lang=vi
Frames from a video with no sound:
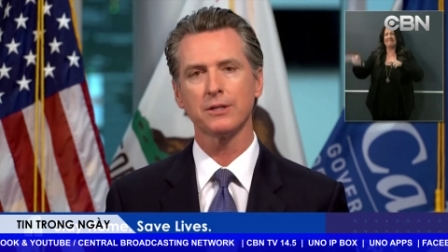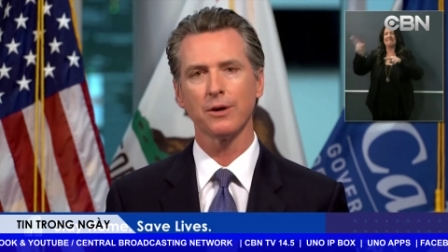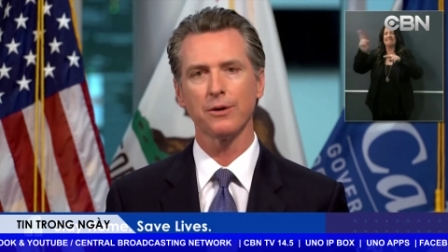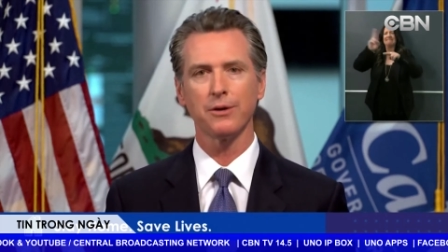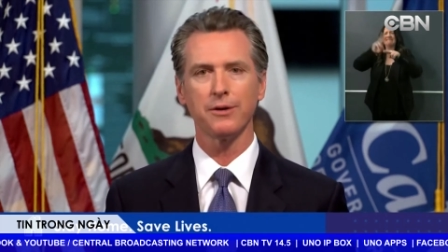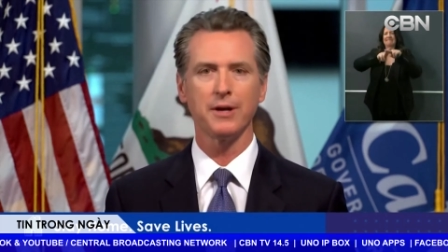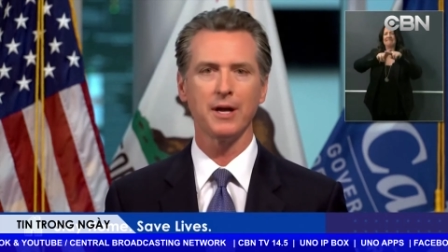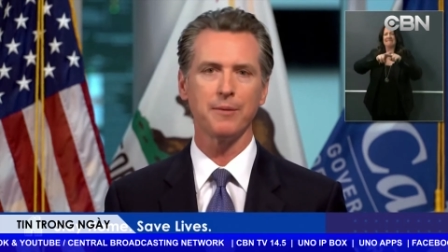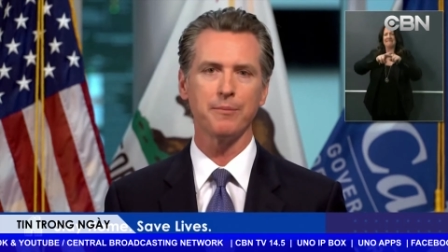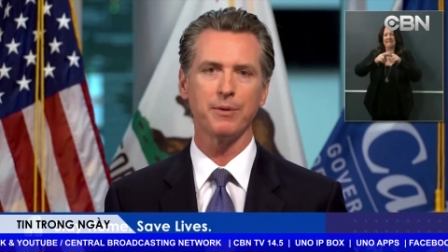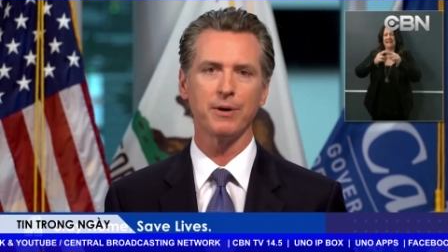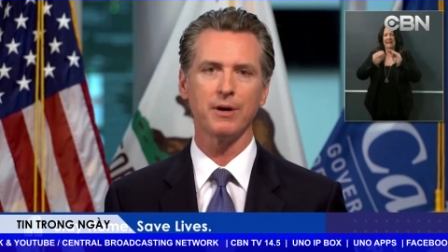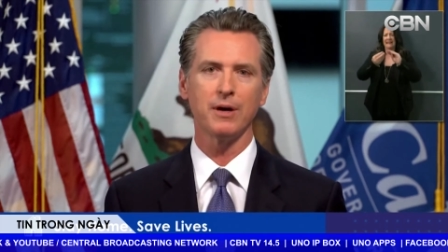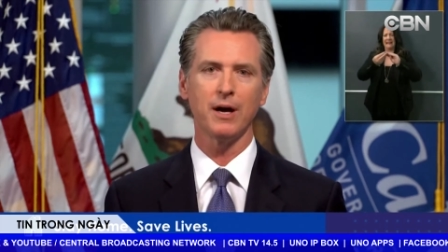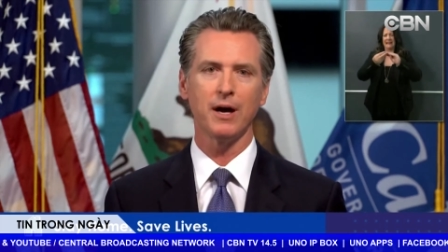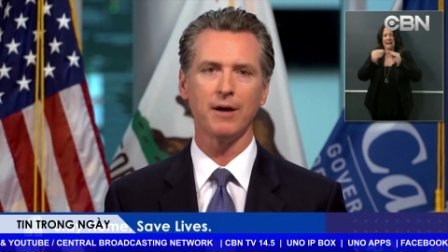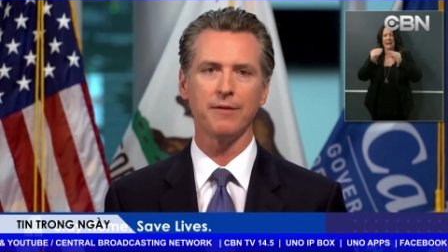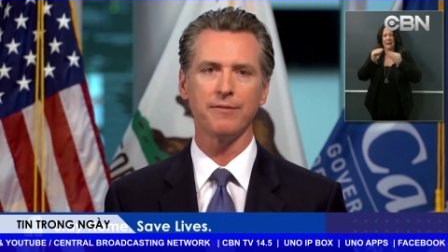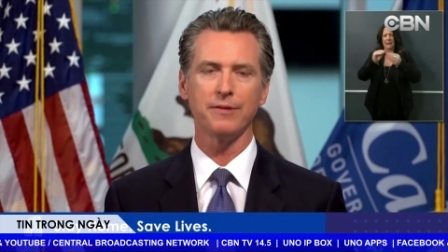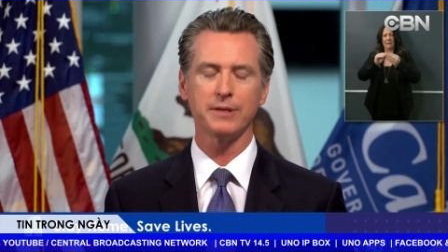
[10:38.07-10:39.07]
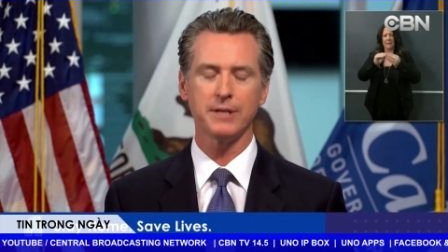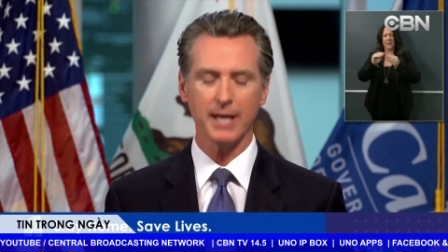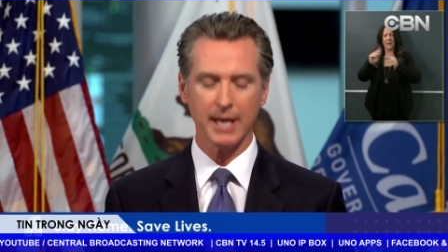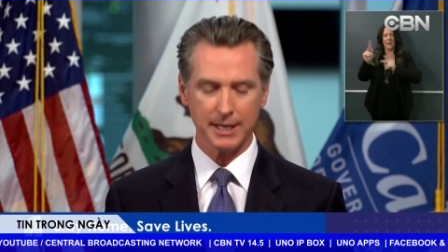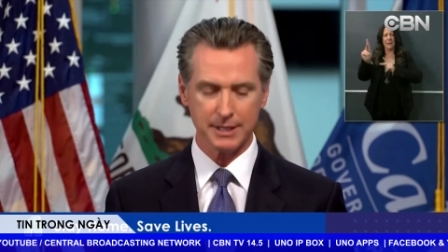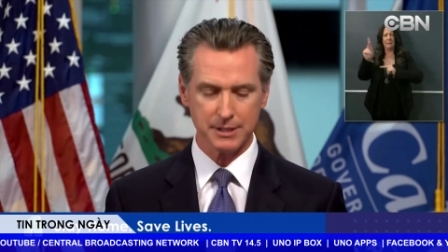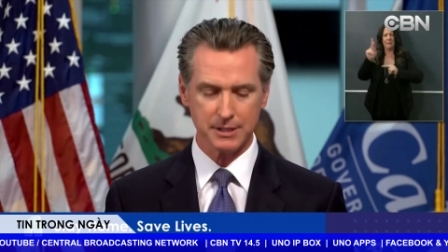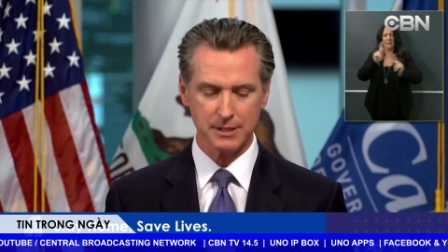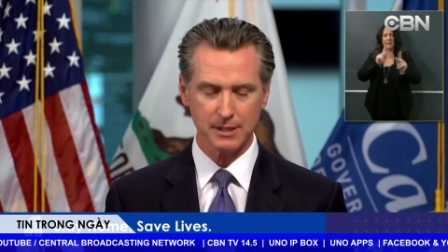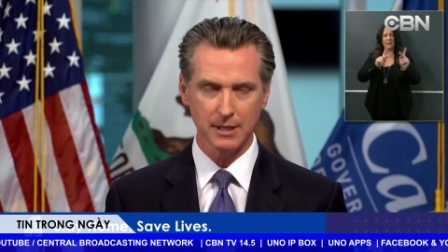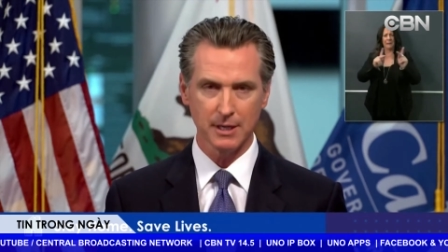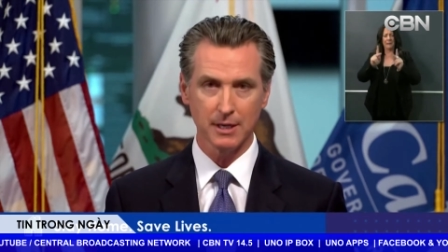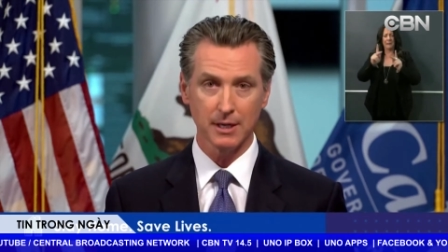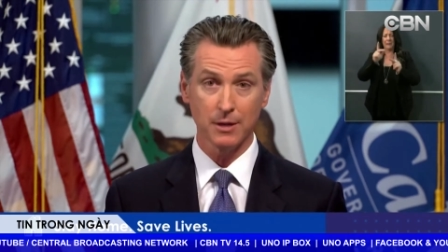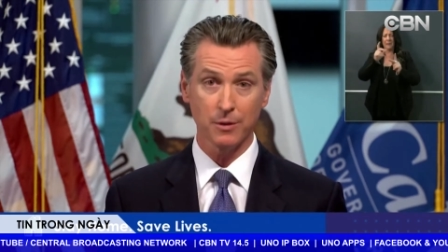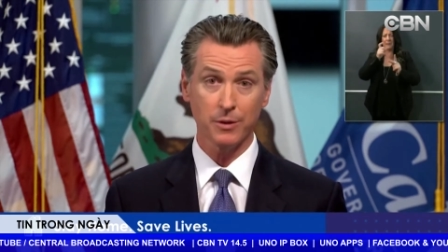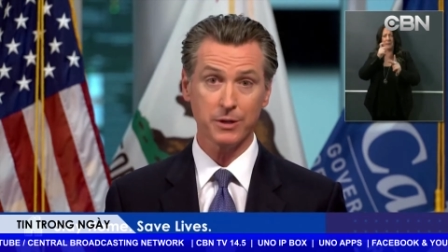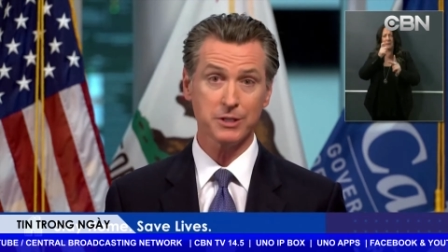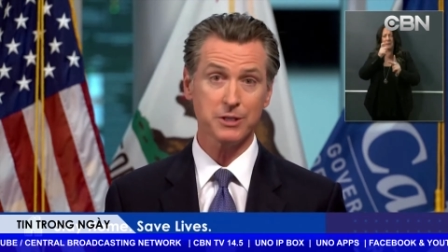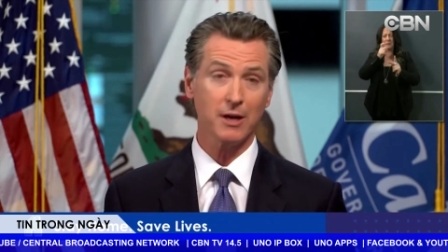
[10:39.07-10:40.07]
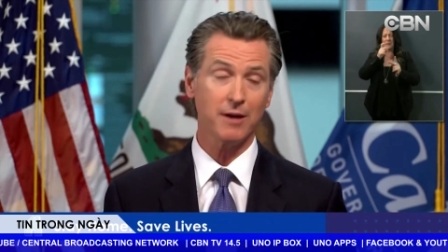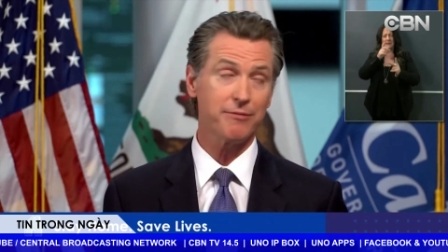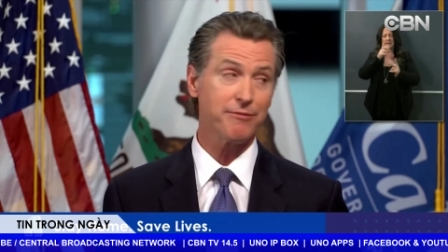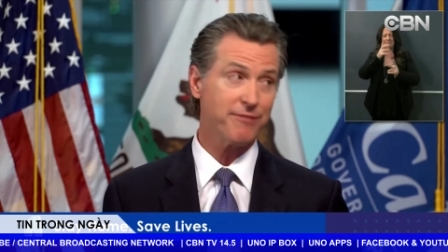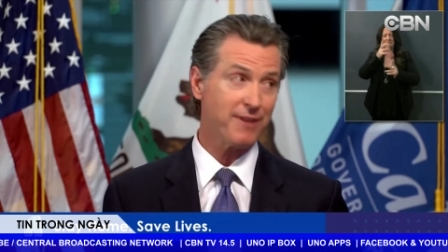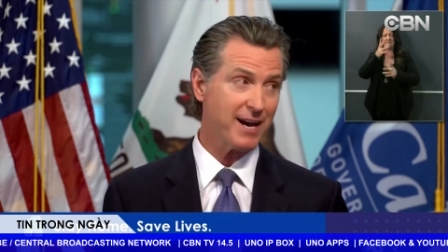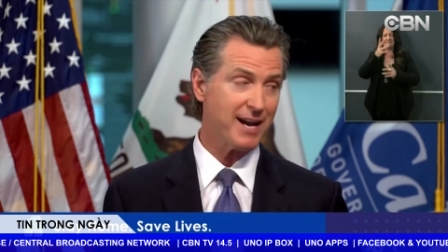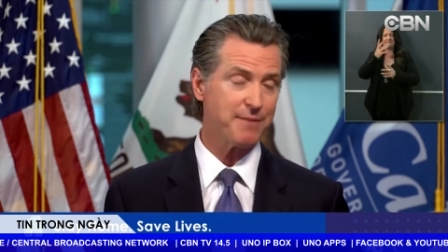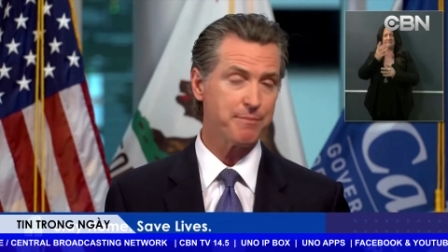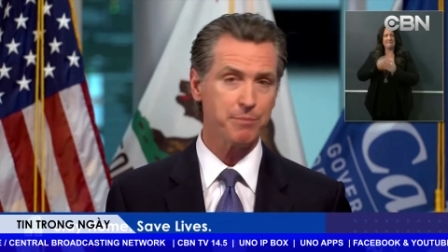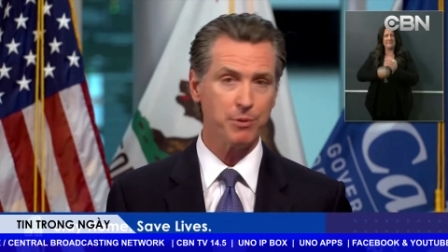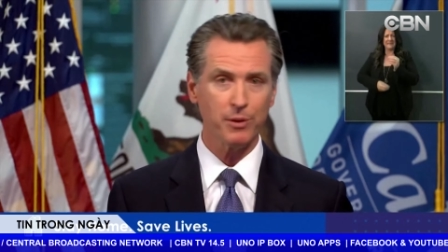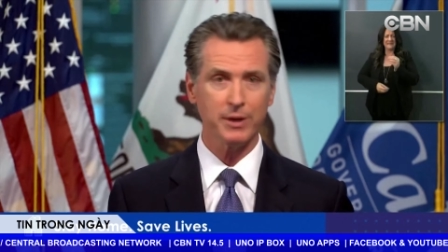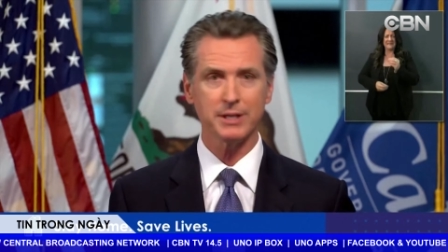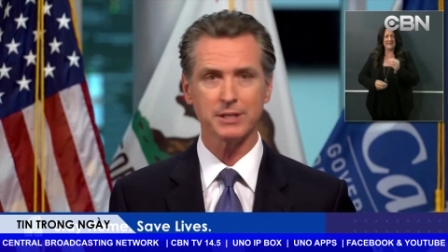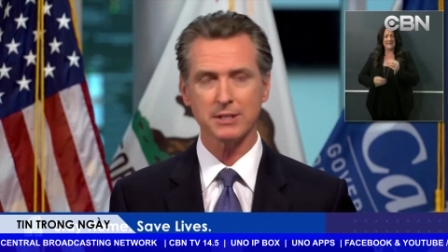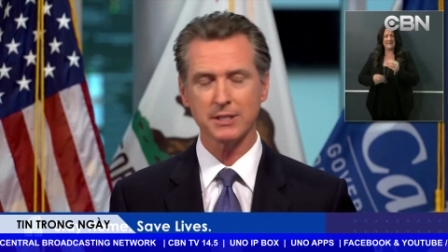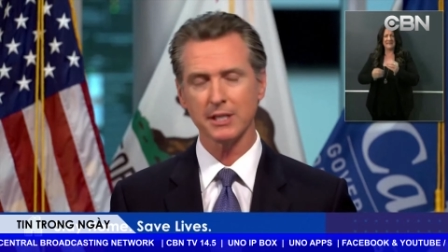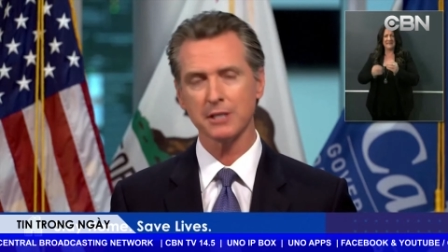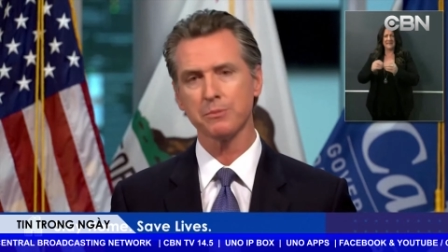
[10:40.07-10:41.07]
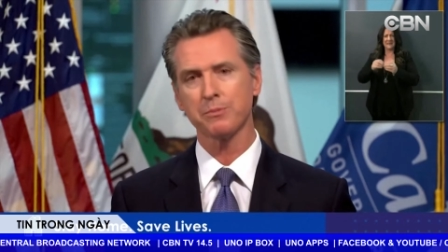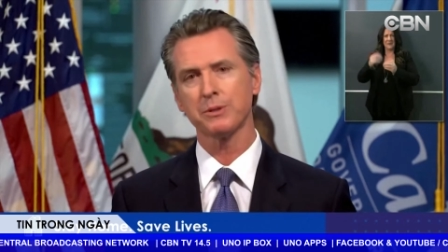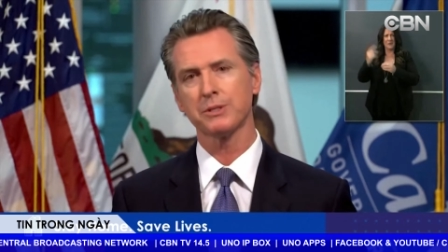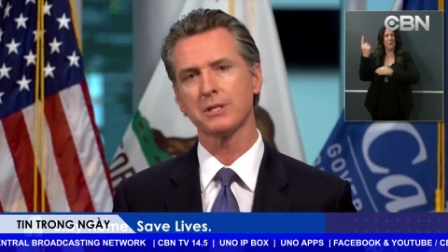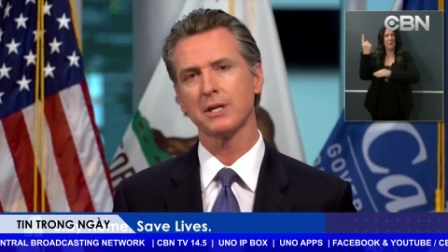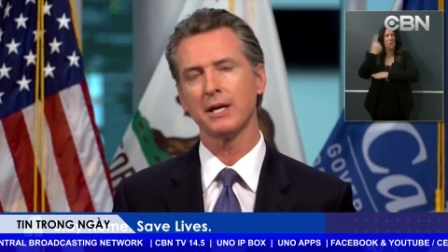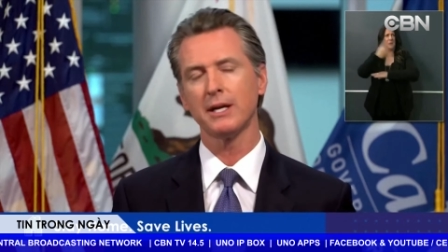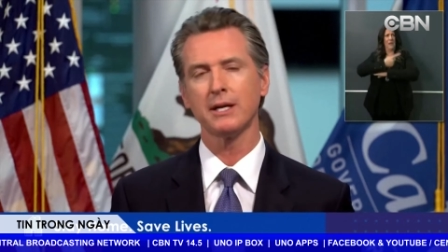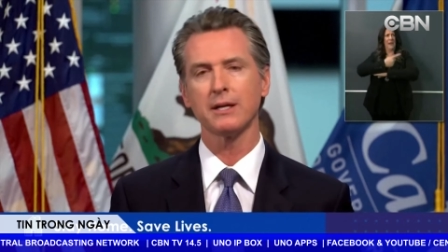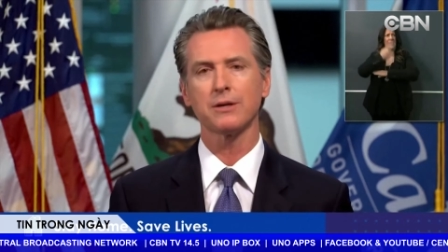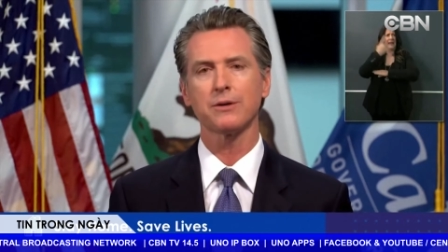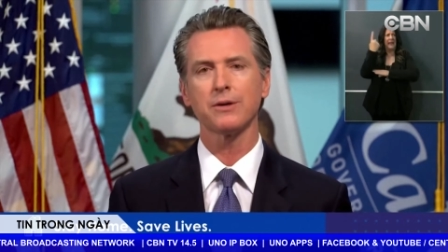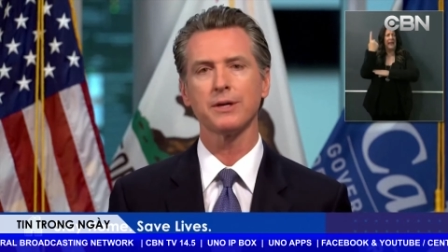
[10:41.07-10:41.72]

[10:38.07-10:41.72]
Cũng theo thỏa thuận, Người chậm trả nợ sẽ không bị phạt tiền,